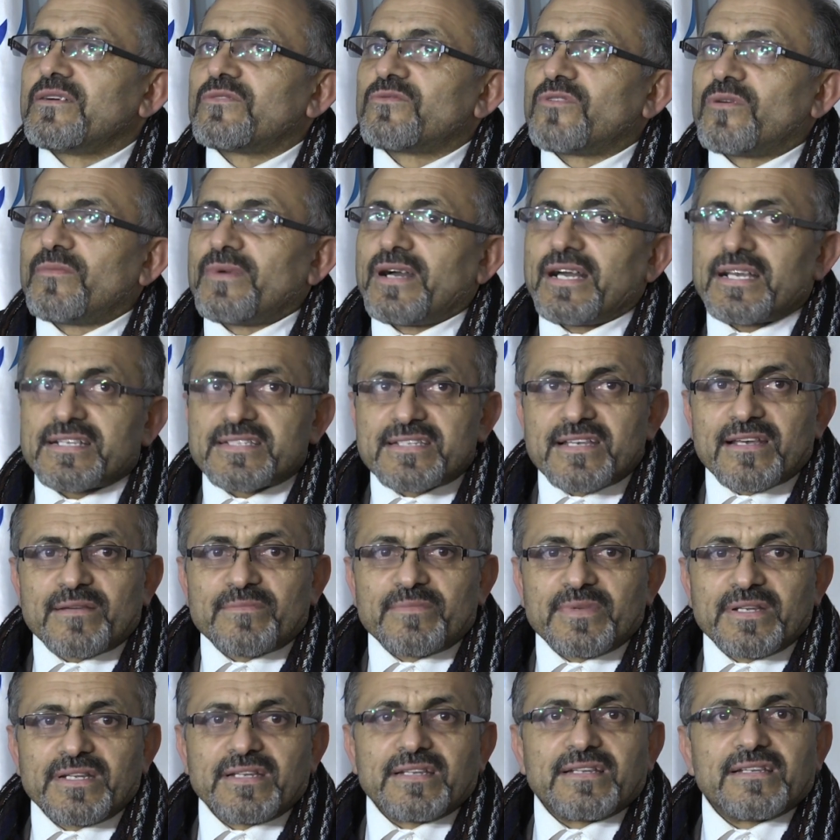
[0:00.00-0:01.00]
ومع
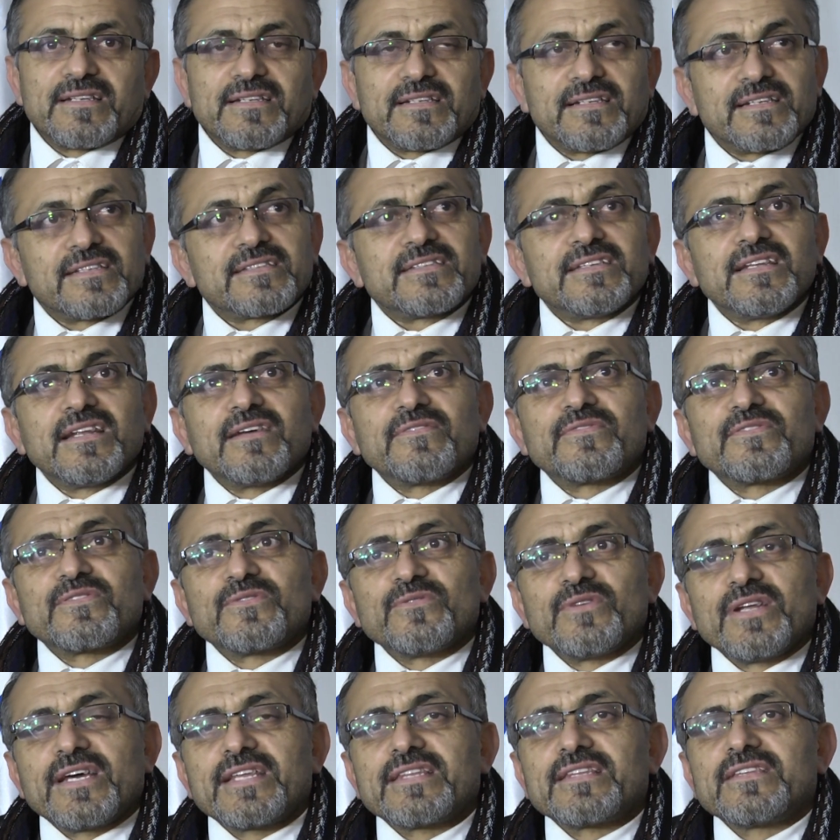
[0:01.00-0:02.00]
أحزاب الائتلاف
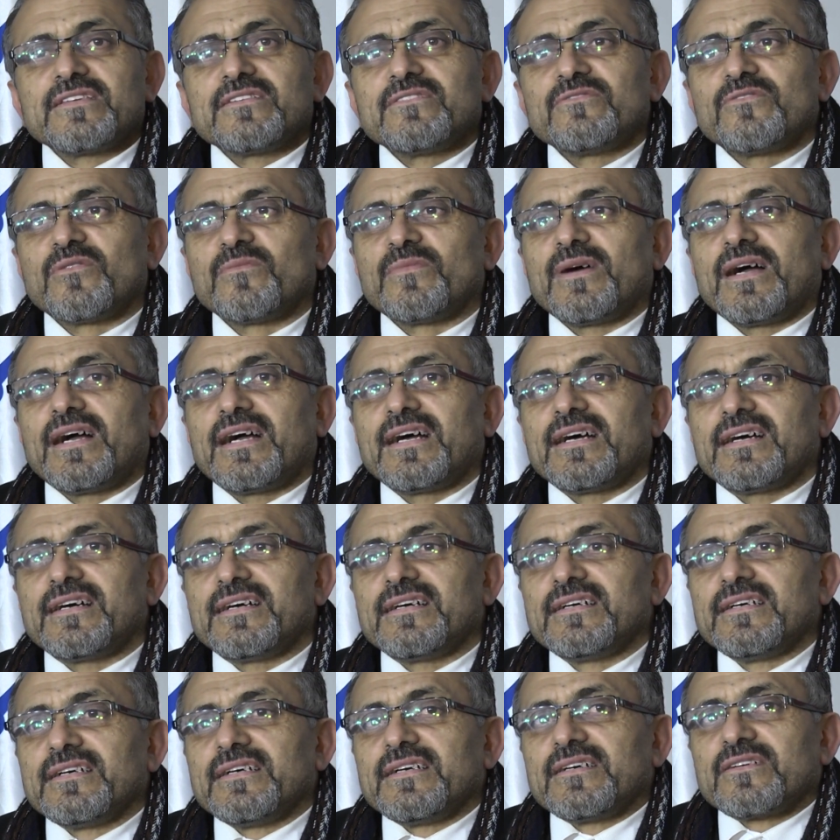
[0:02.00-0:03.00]
الثلاثي ومع
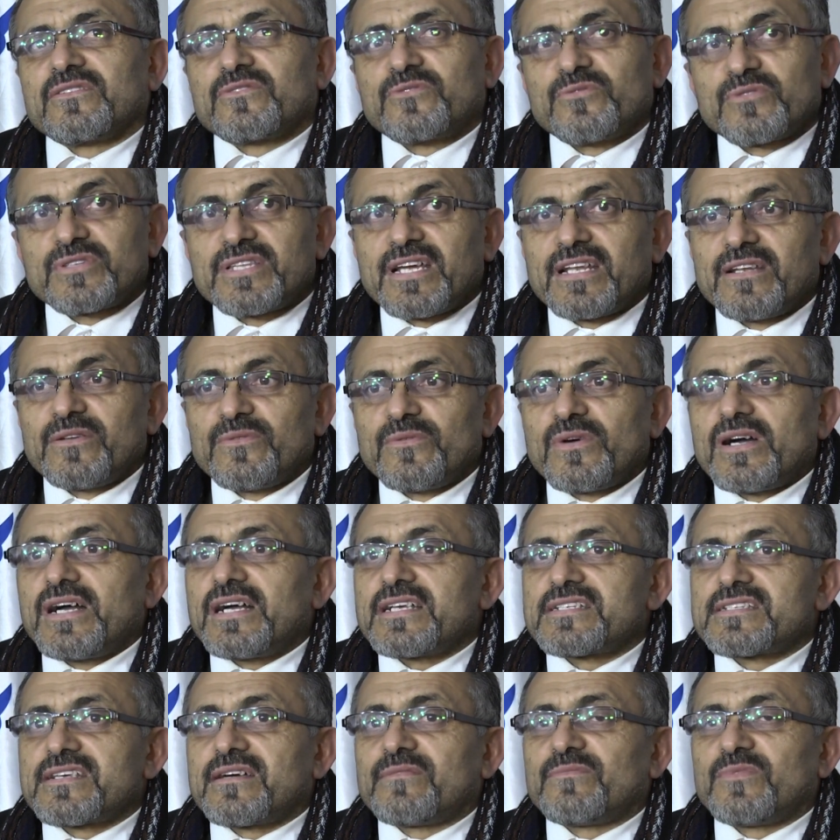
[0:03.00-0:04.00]
كتل
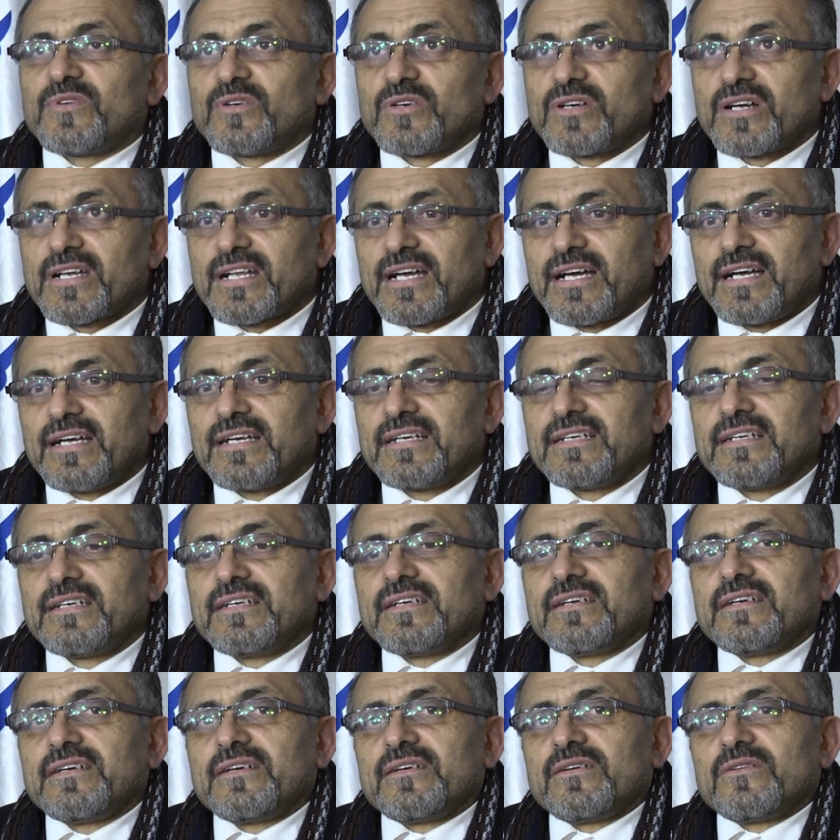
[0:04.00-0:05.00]
وأحزاب أخرى
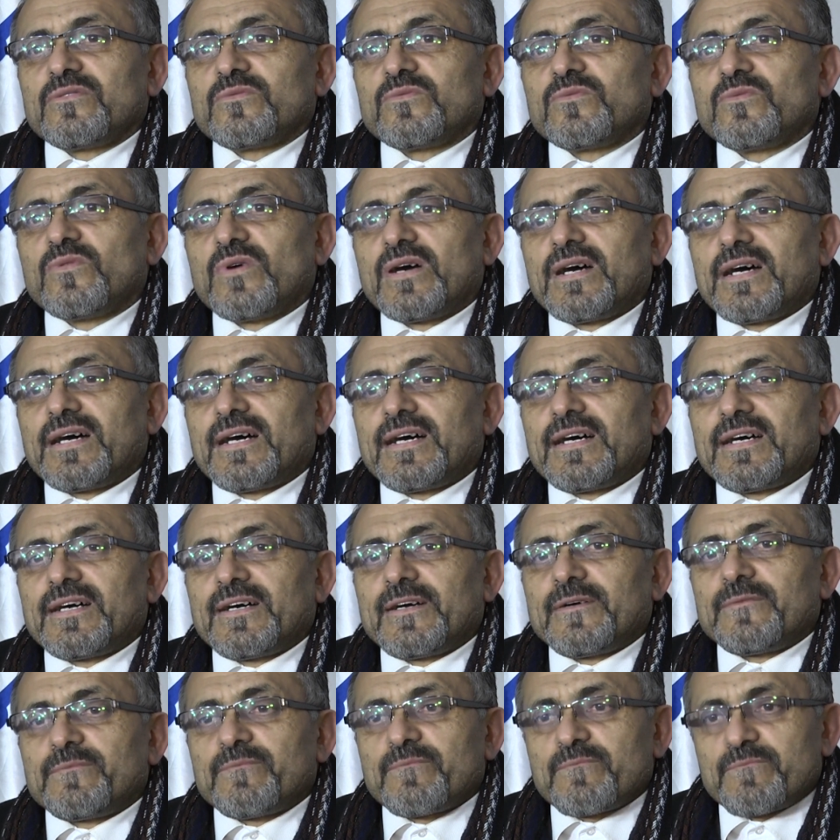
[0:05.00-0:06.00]

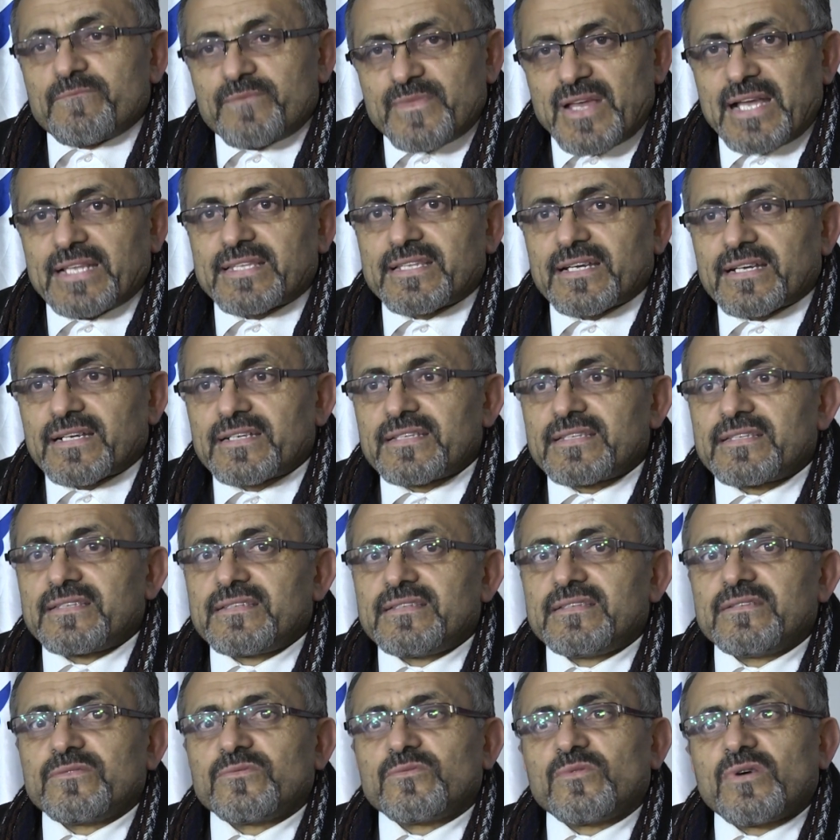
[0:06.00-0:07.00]
ونعتقد
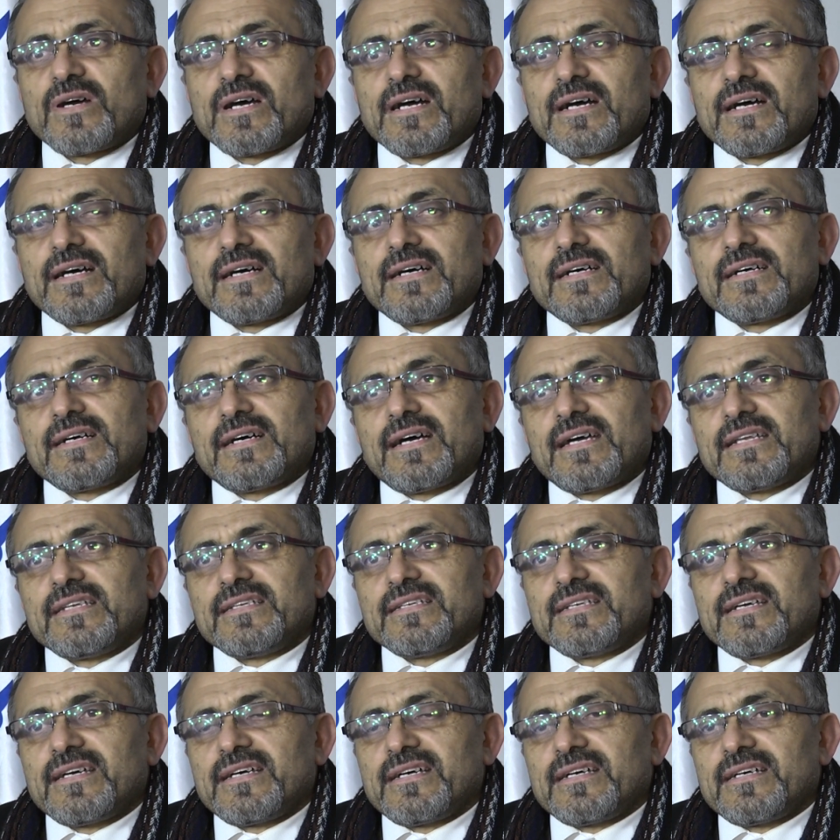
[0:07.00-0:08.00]

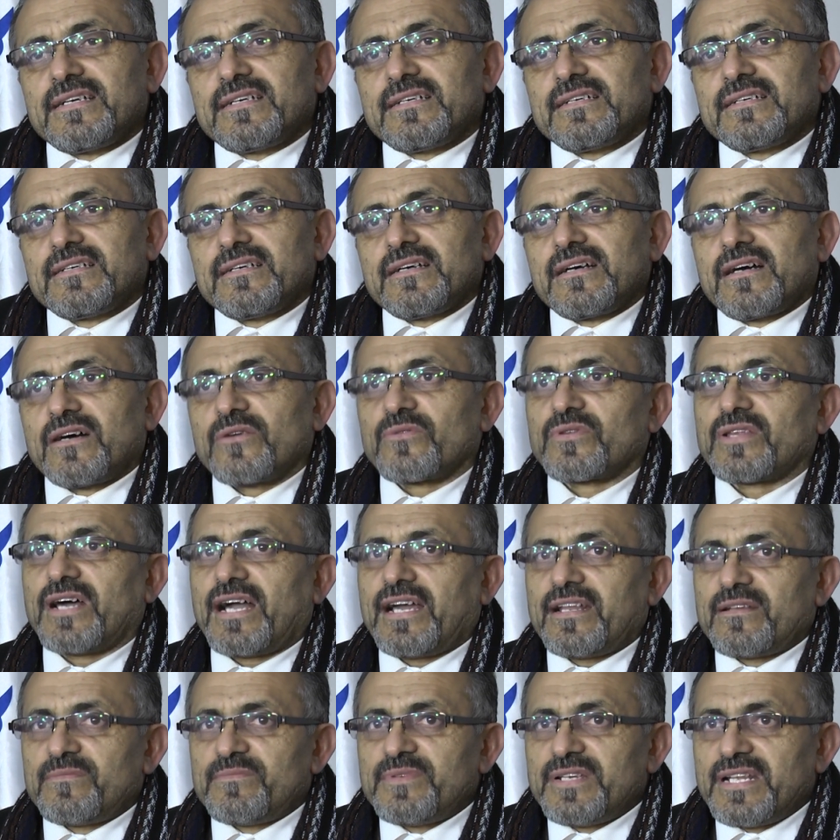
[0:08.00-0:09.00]
وأن
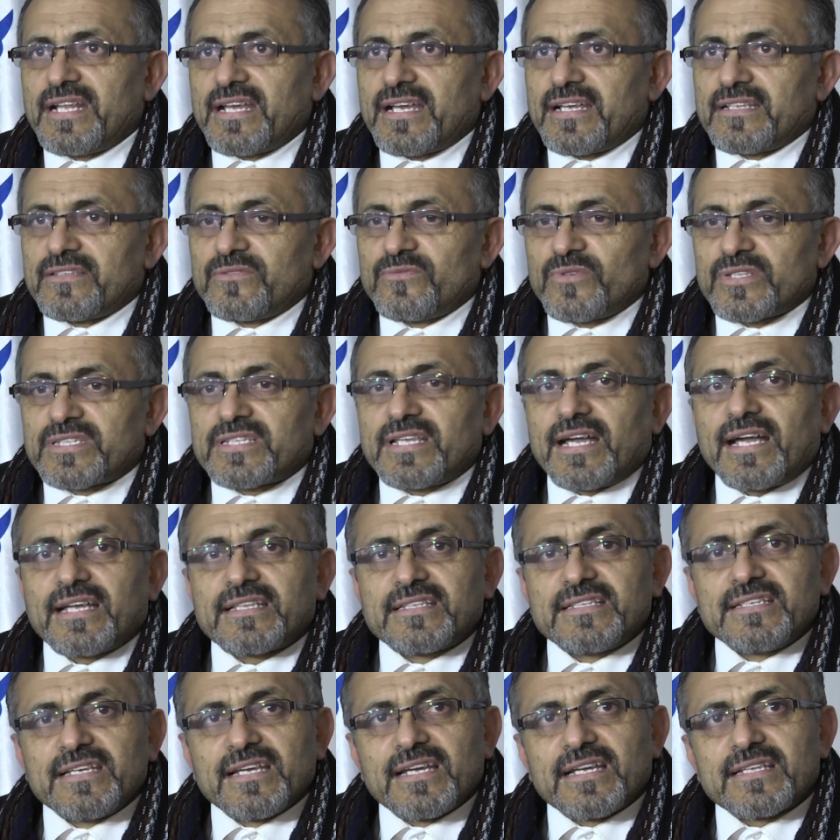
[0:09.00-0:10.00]
أوضاع البلاد
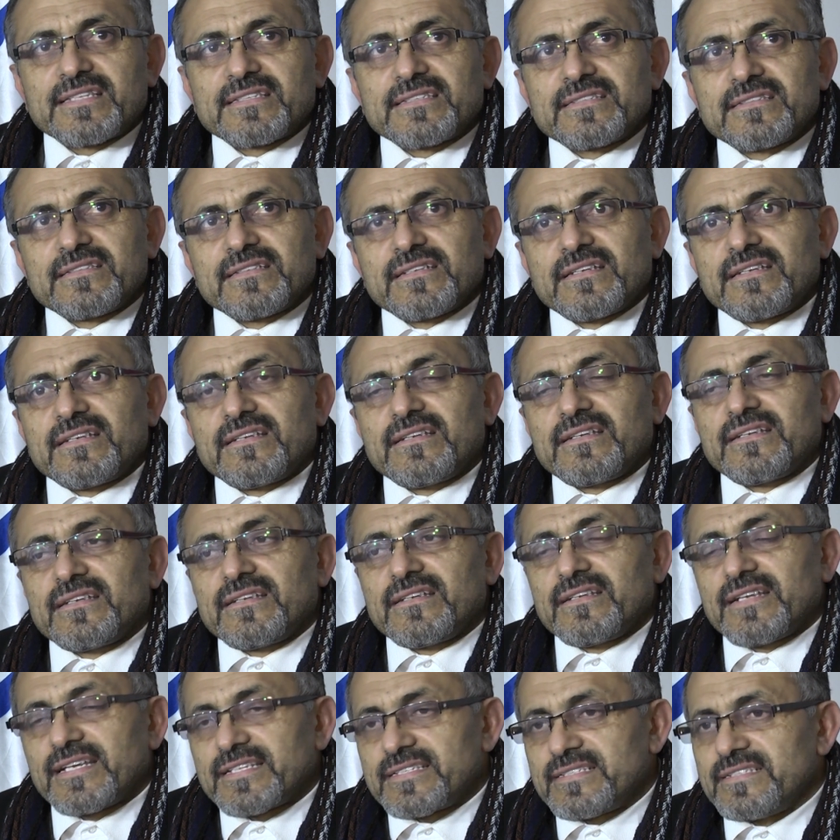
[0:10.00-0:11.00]
والتحديات
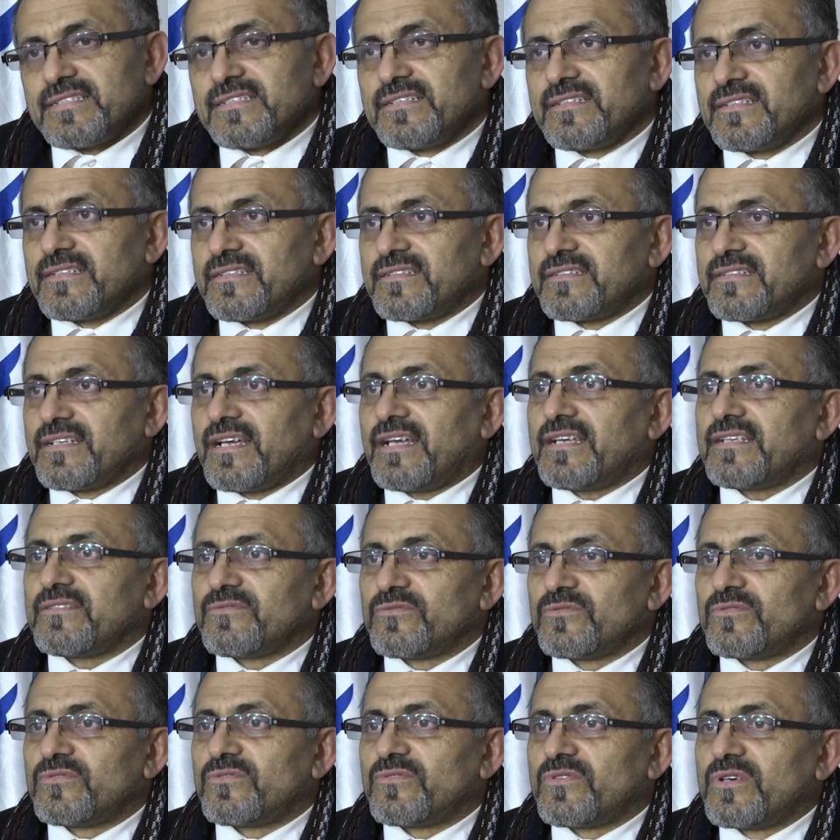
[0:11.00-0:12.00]
التي
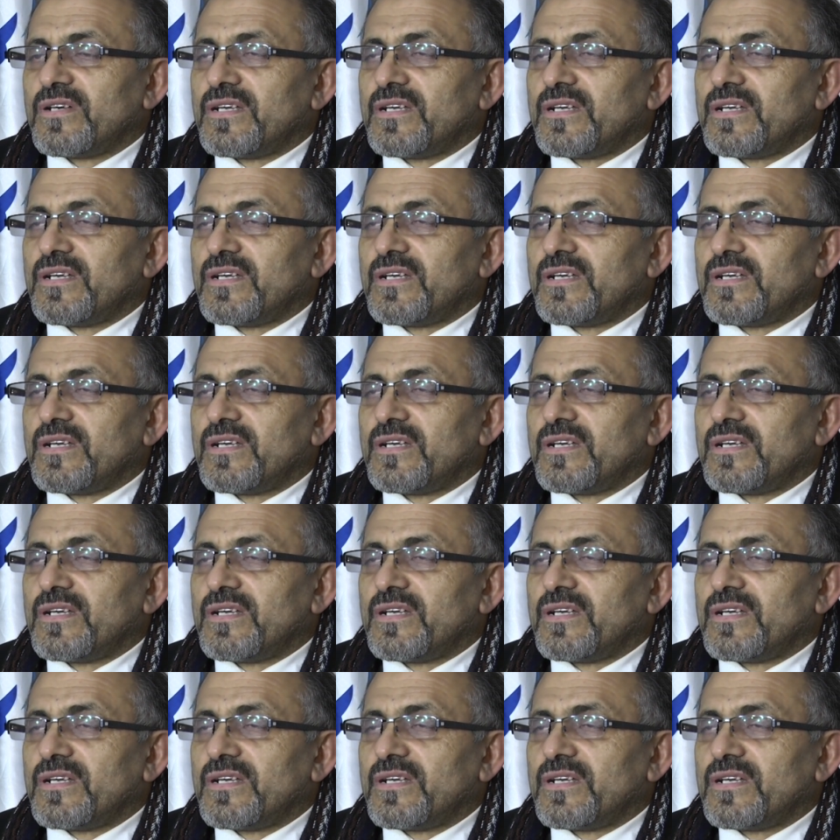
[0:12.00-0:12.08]
نحن